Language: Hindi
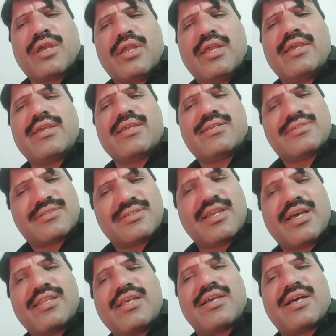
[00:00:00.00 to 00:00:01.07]
लेकिन
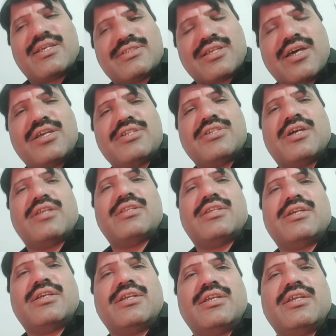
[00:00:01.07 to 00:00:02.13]
ज़्यादा आसान याद
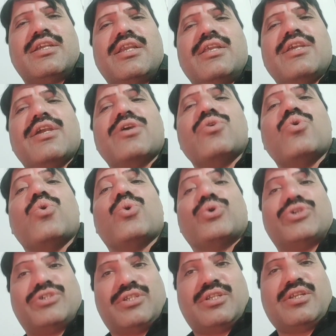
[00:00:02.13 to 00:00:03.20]
रखने के लिए
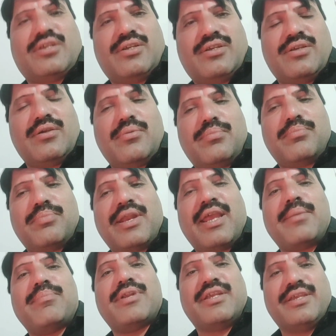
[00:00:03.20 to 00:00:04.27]
गोश्त
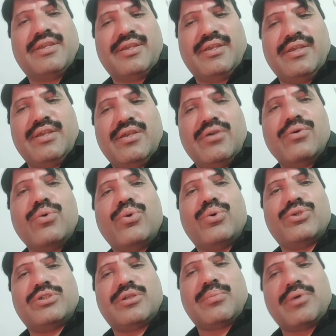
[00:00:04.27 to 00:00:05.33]
प्राइमरी
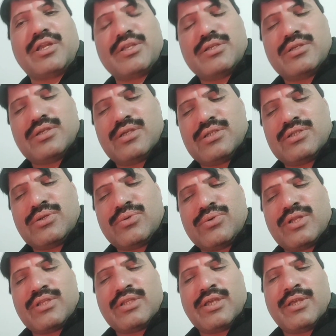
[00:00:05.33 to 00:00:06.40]
गोश्त हमारी
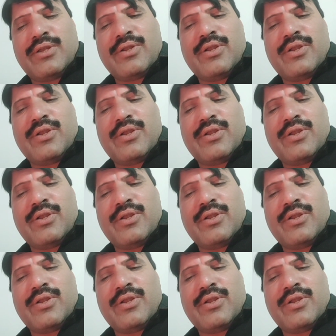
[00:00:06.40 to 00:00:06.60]
ज़रूरत है